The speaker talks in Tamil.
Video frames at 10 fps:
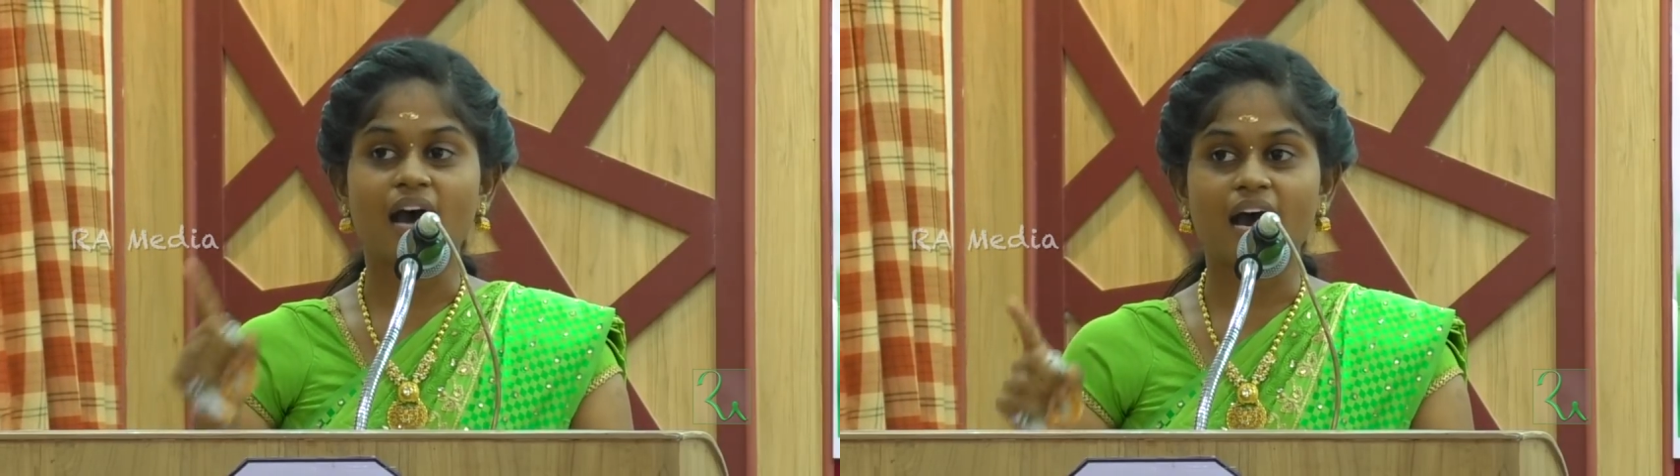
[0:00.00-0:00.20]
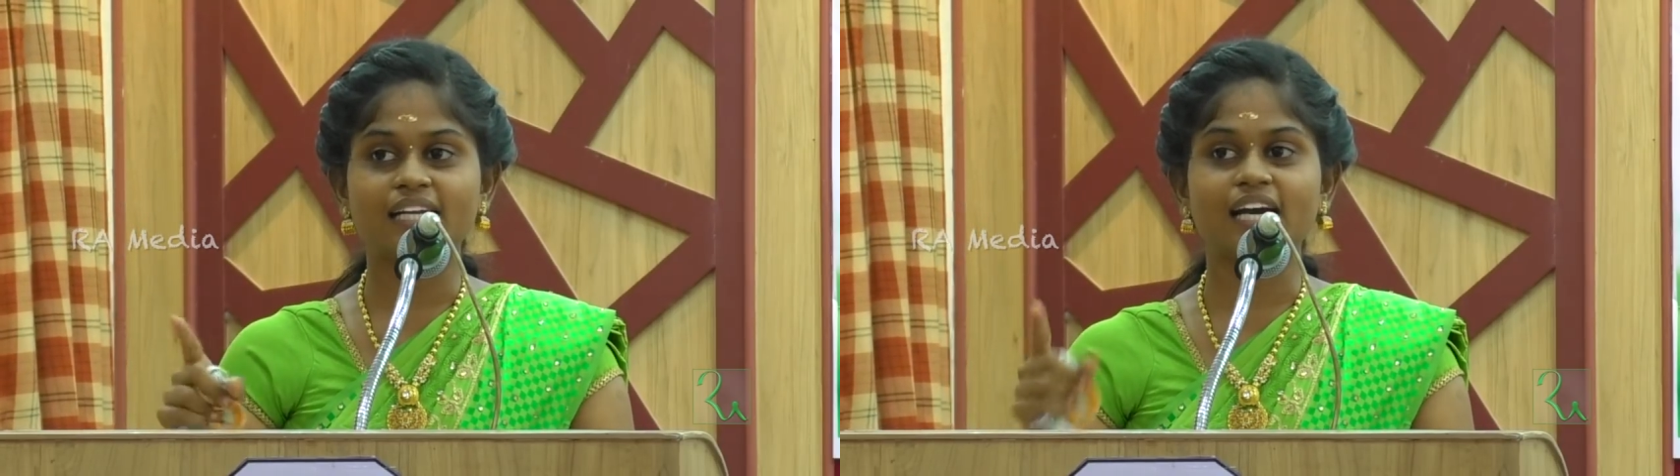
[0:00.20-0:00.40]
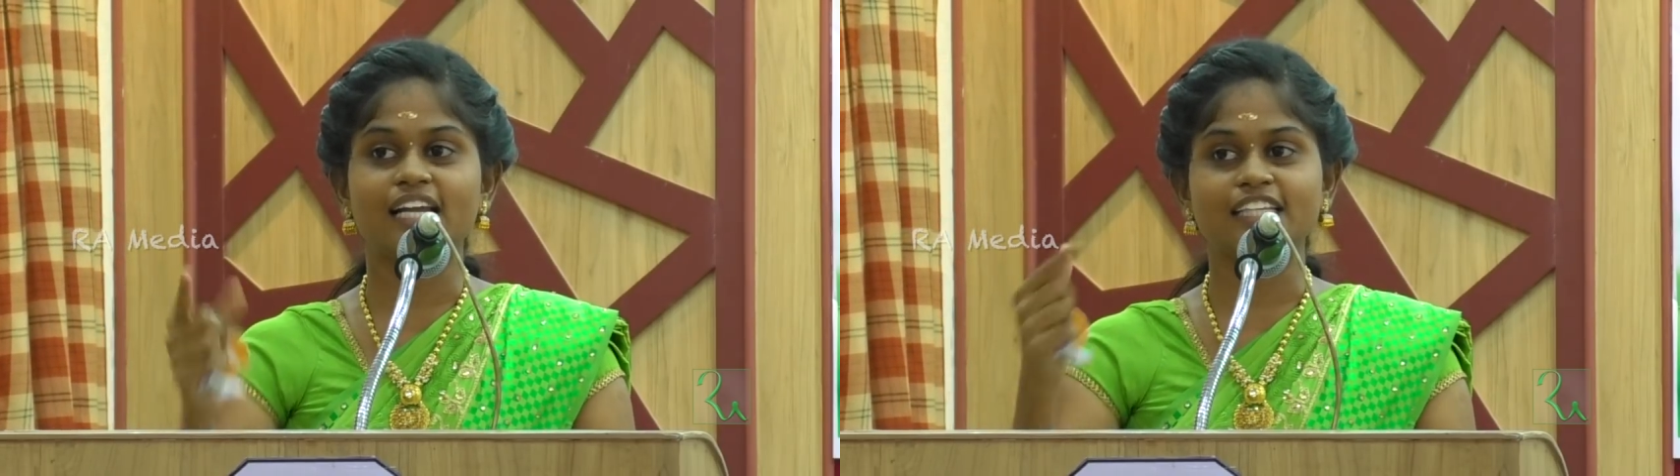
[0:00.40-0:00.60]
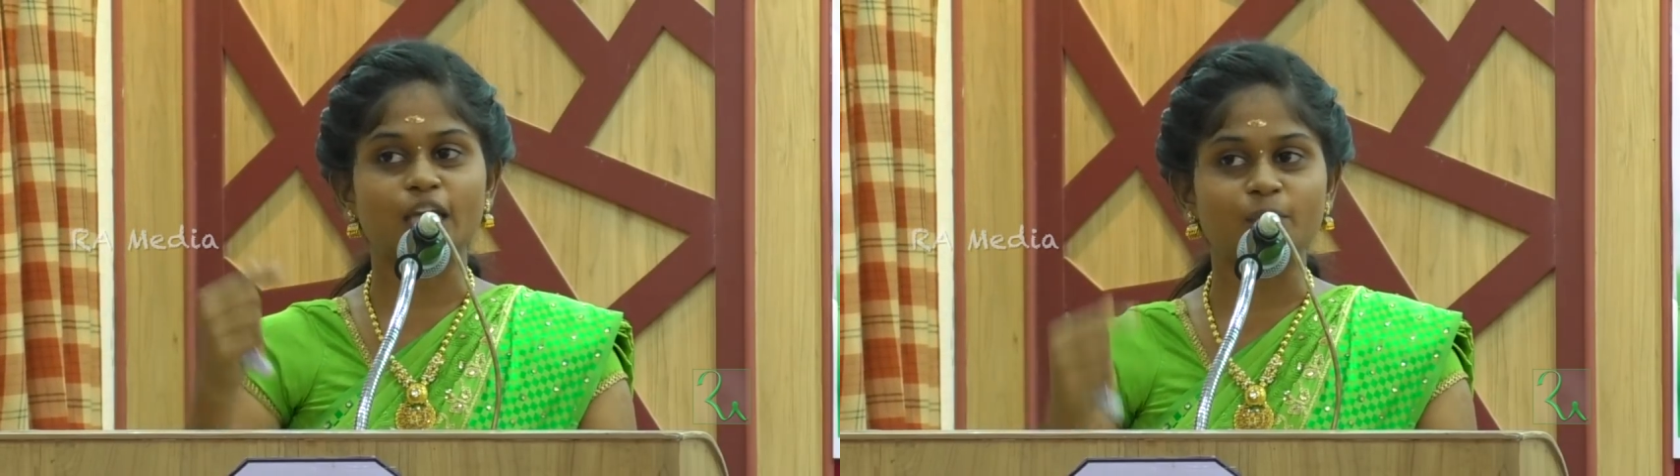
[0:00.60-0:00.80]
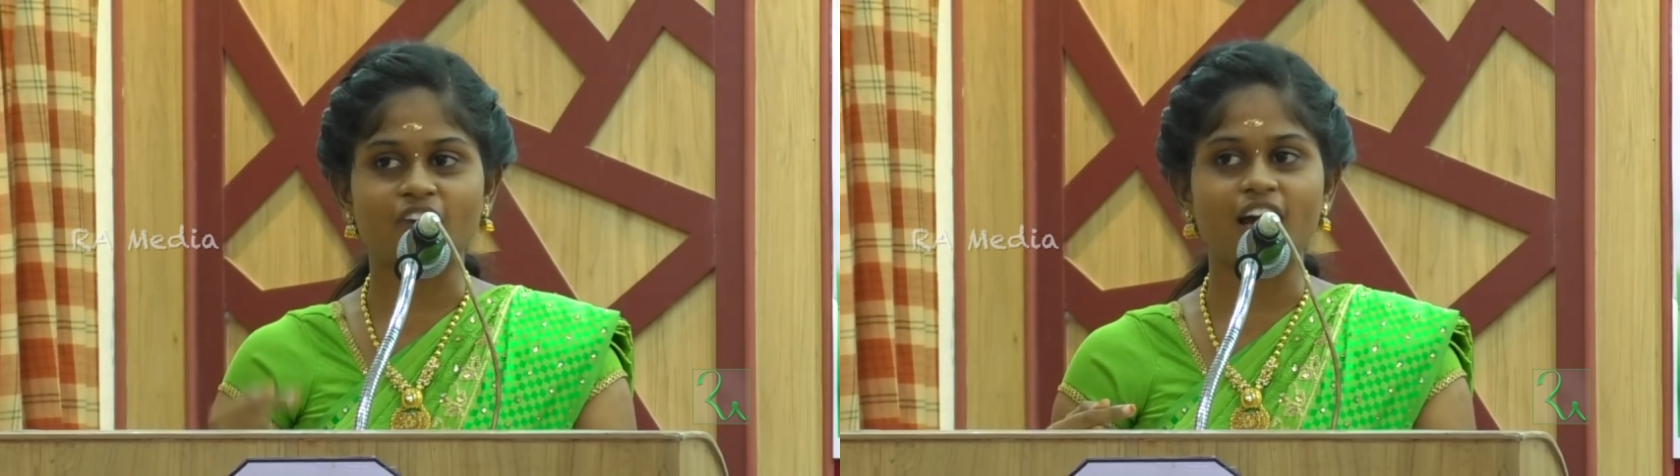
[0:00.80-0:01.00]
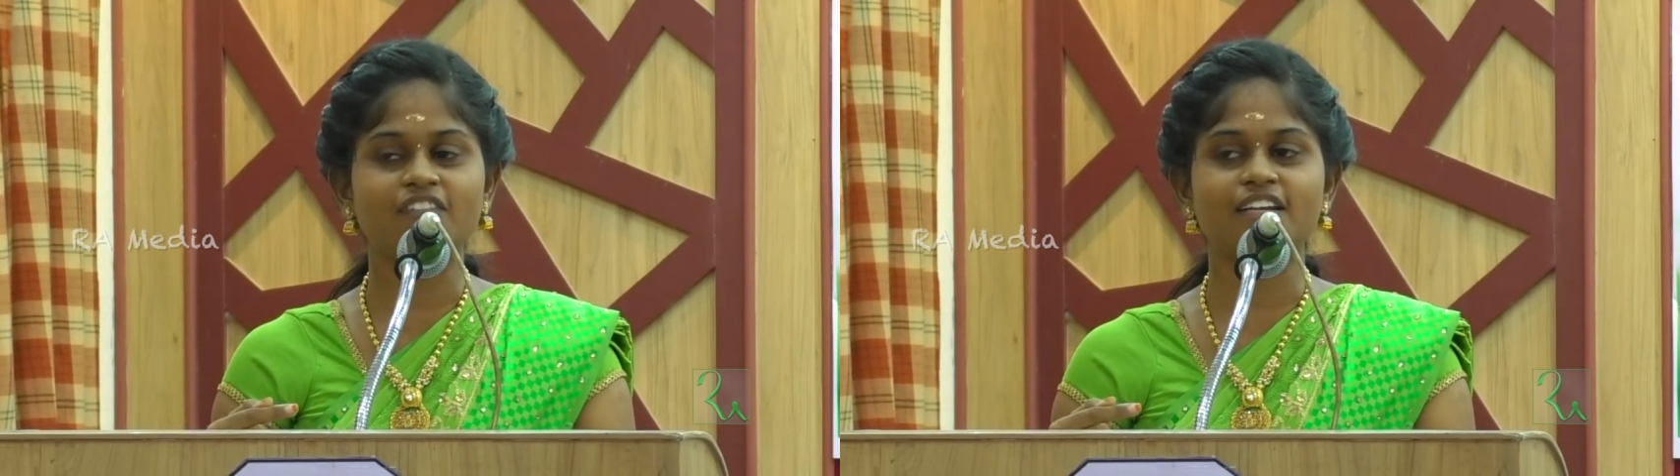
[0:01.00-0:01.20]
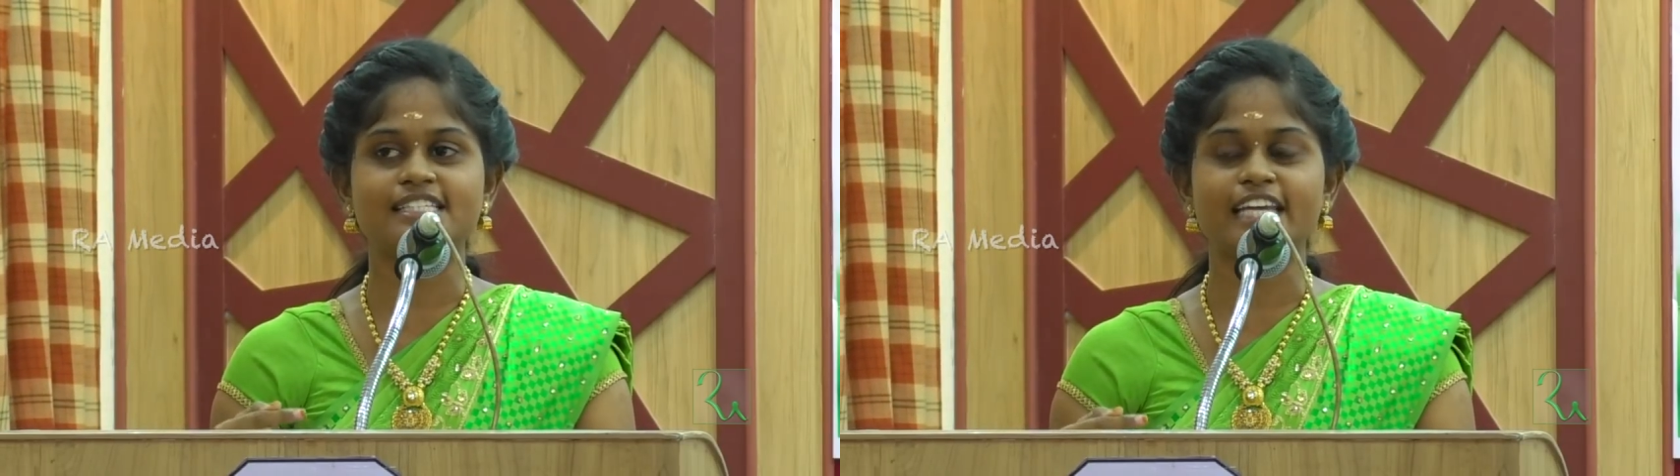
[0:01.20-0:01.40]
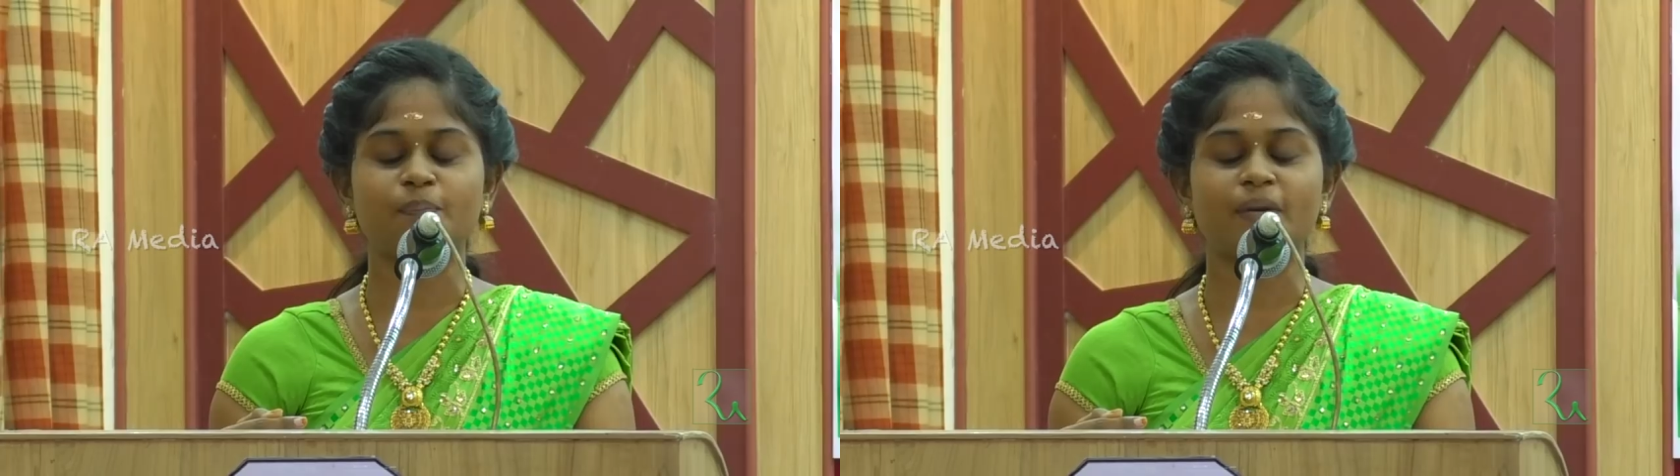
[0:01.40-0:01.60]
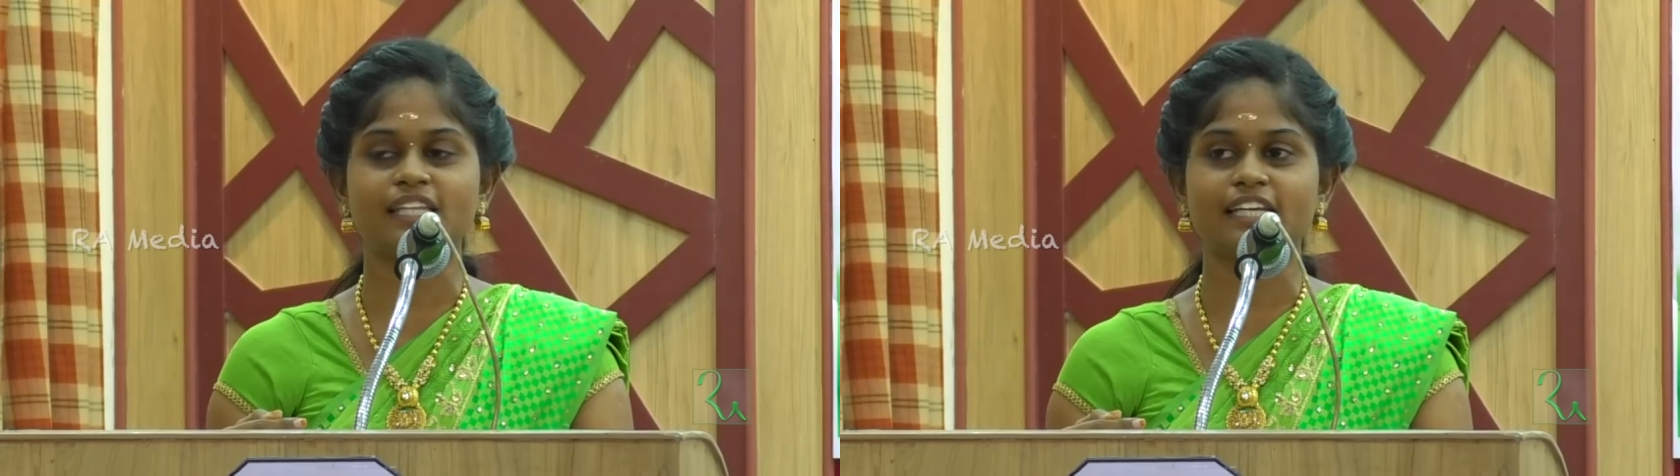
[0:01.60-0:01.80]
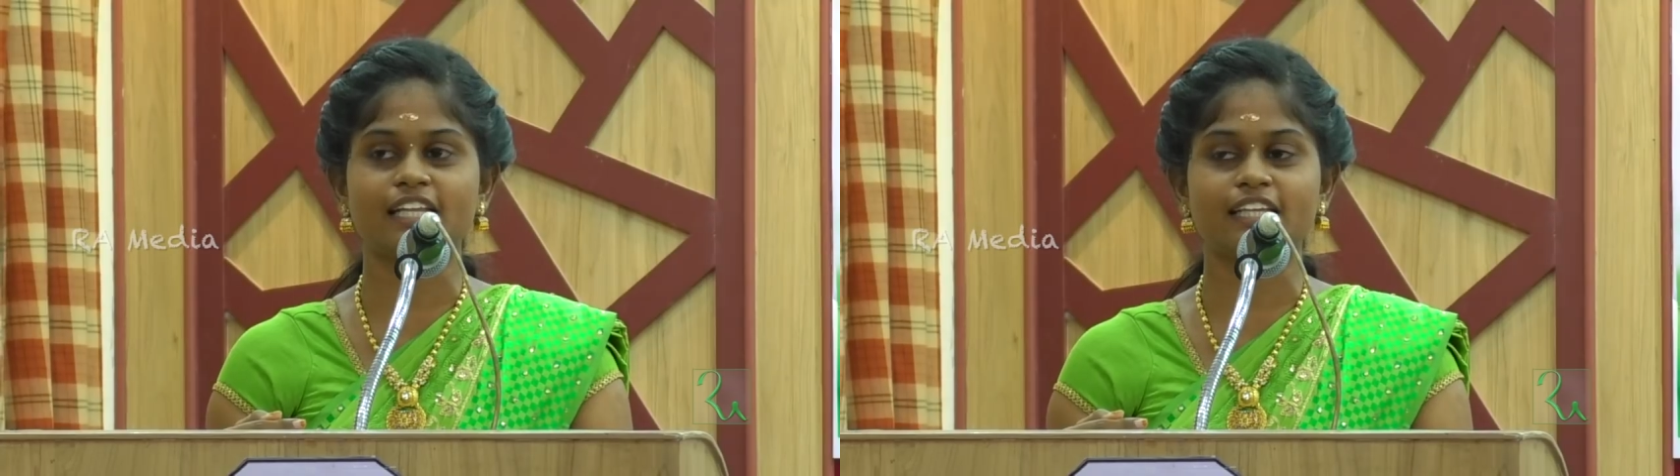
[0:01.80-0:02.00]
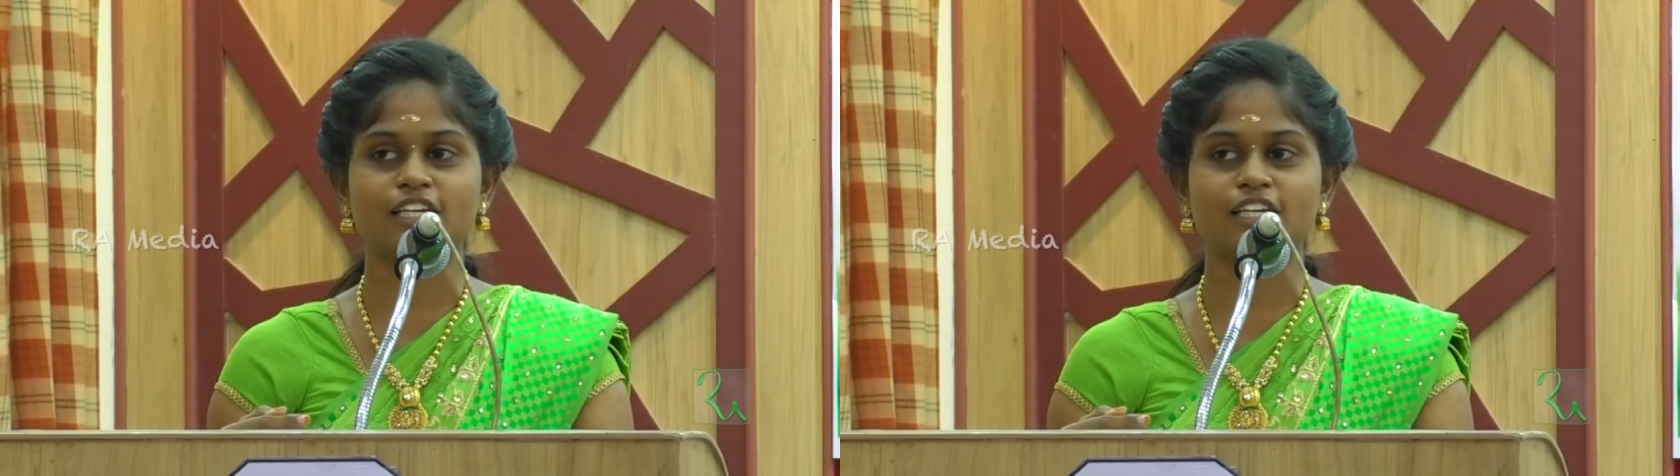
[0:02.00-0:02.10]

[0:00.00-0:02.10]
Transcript: ஆனால் அது நம் வாழ்வில் சீர்படுத்துகிறது